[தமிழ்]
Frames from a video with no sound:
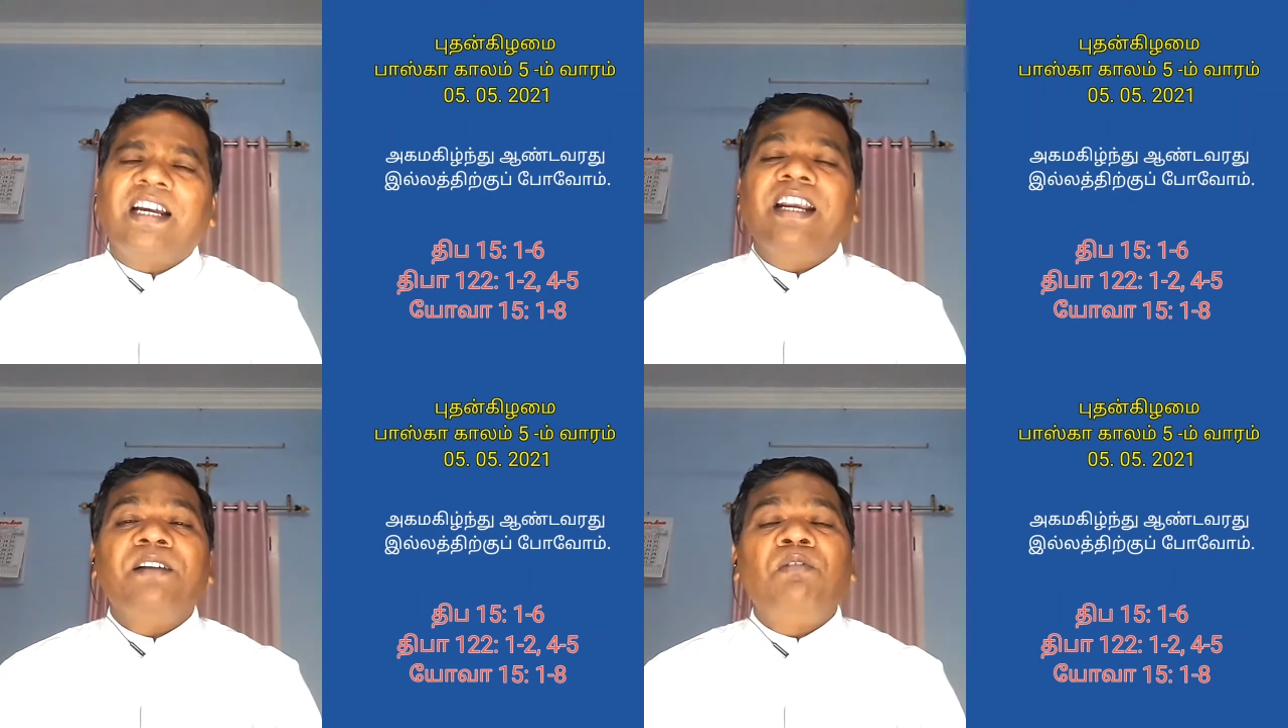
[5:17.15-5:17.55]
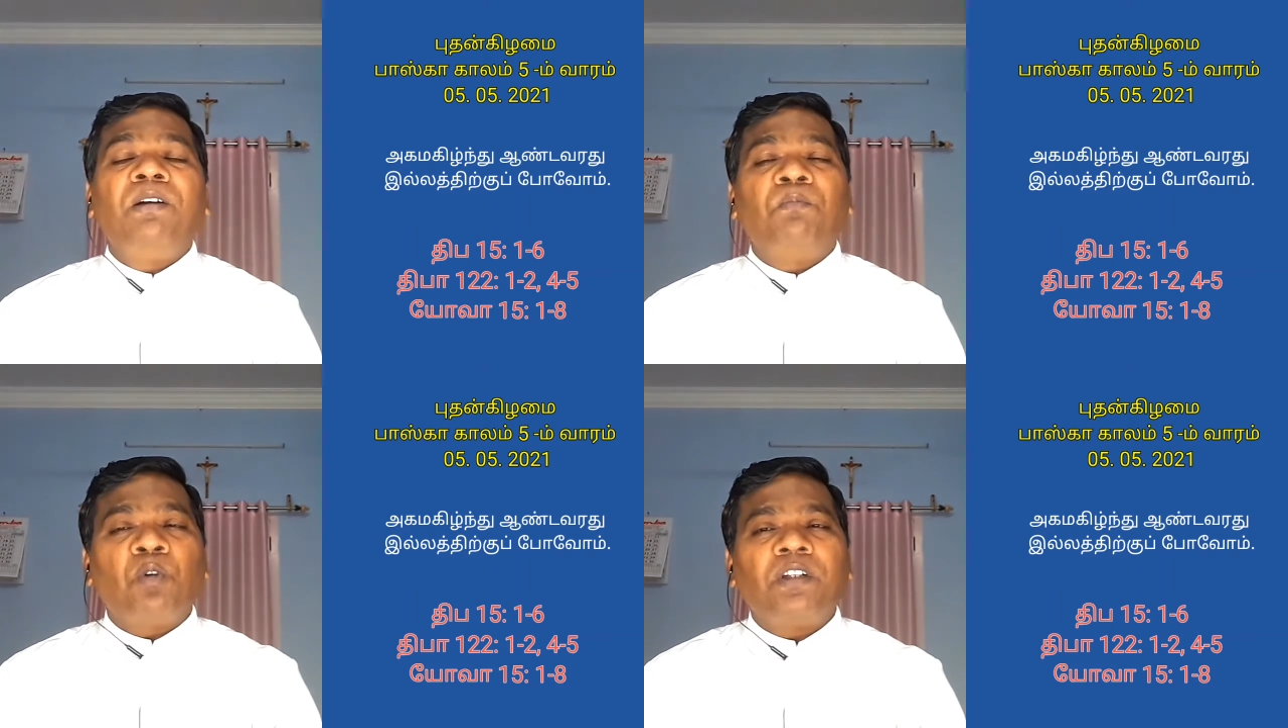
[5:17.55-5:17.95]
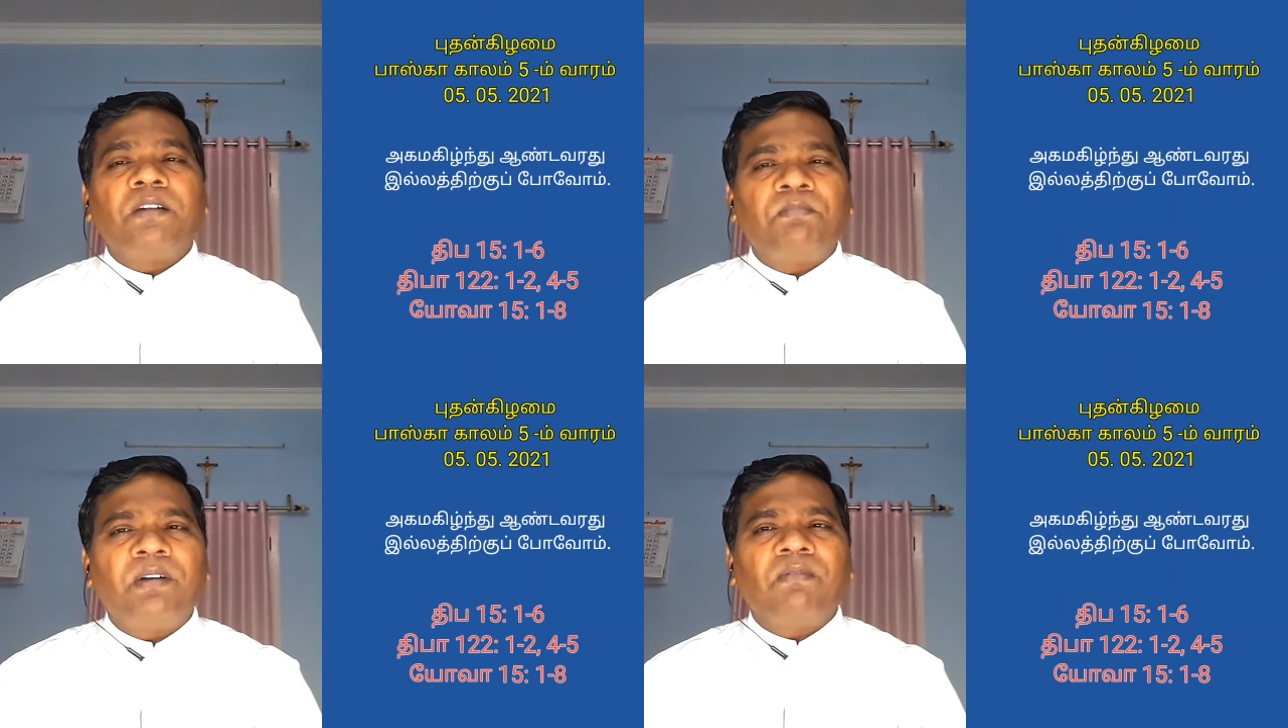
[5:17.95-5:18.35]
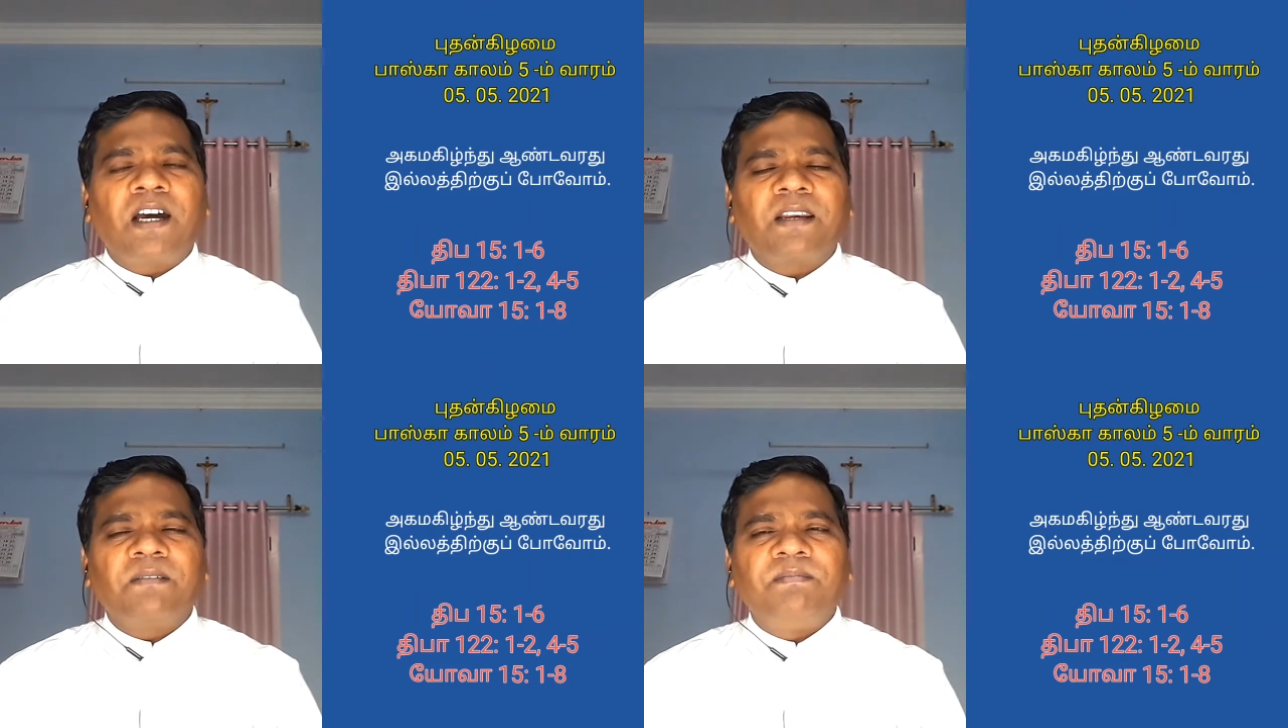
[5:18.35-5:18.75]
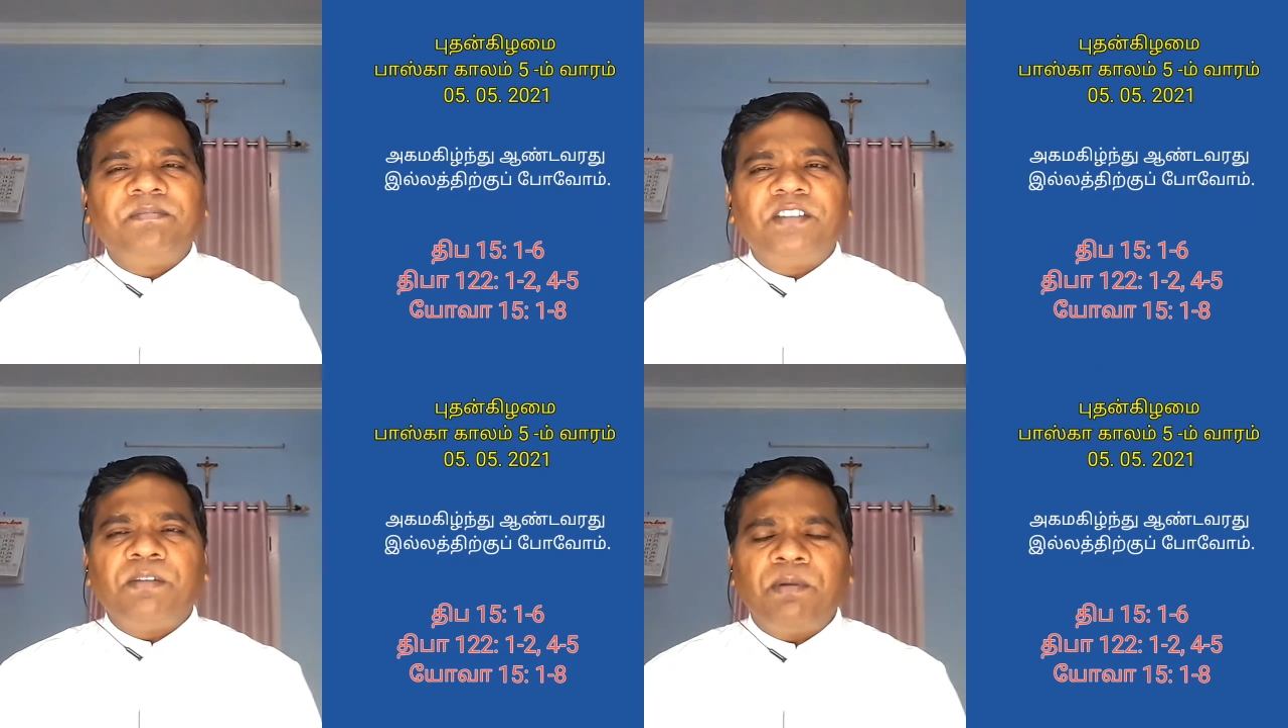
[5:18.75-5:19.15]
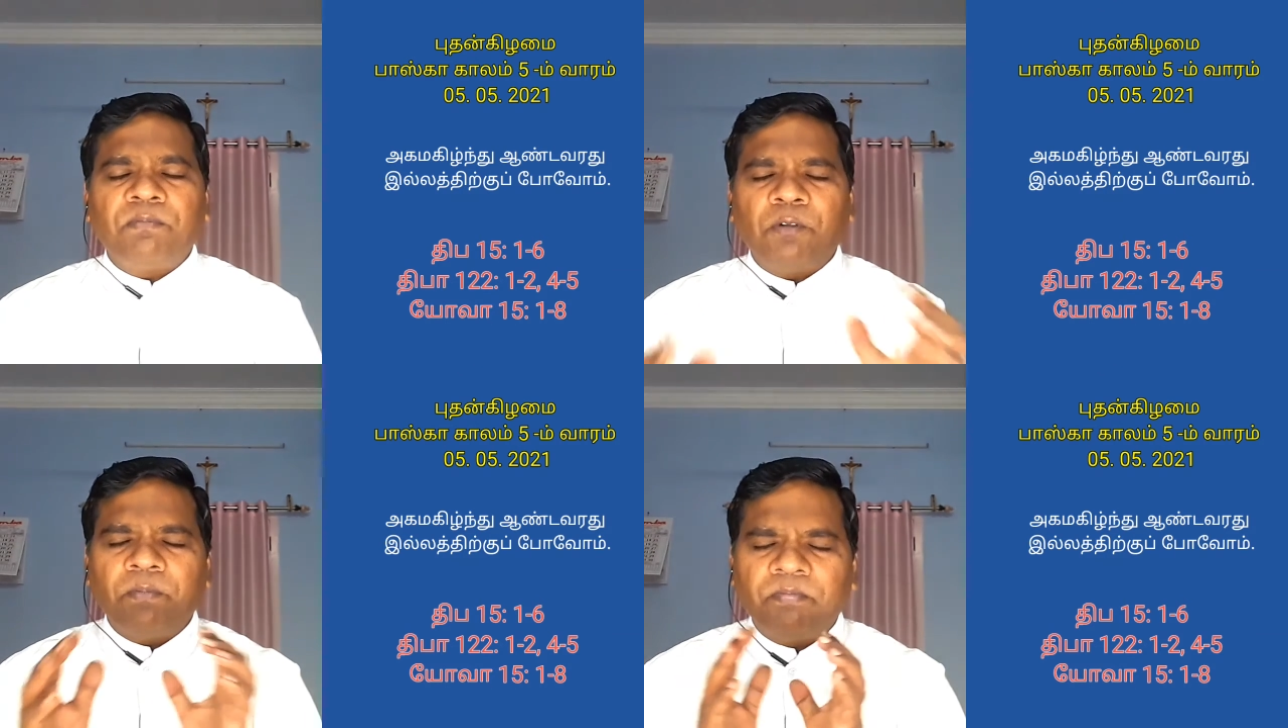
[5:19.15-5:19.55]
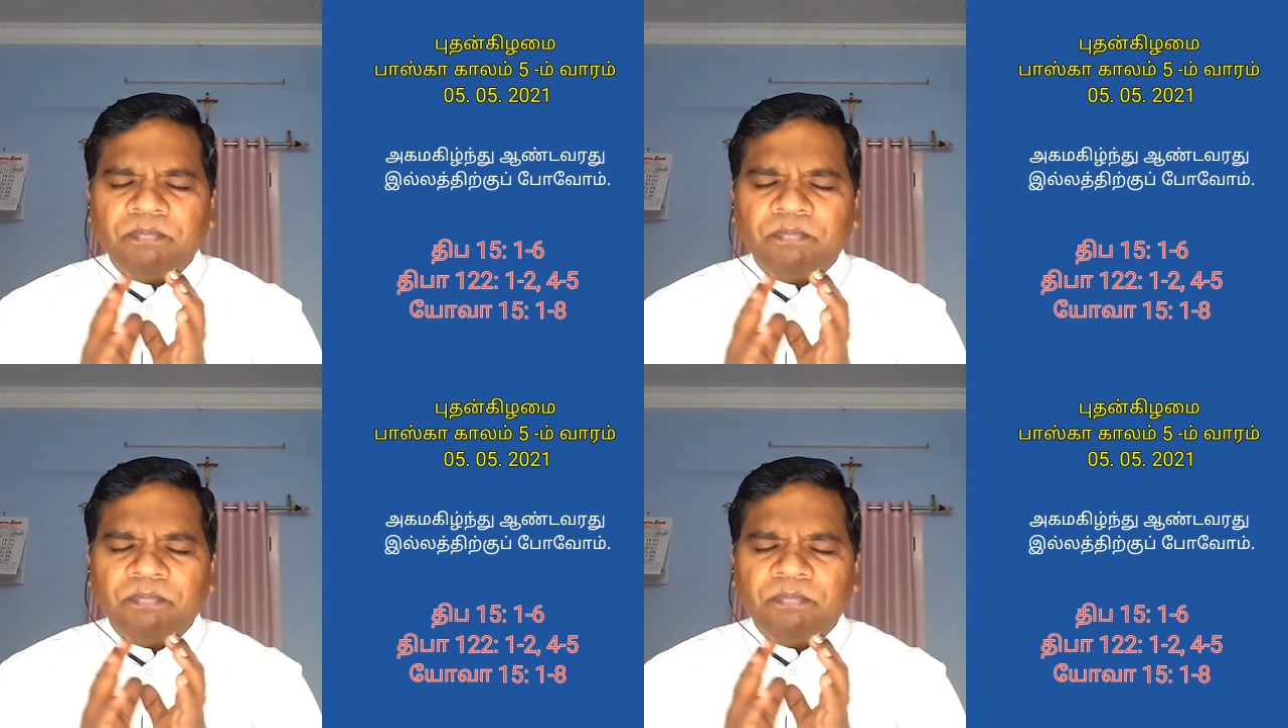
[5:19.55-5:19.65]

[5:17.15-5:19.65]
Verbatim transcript: கடவுள் போற்றப்பெறுவார் ஜிபிப்போம்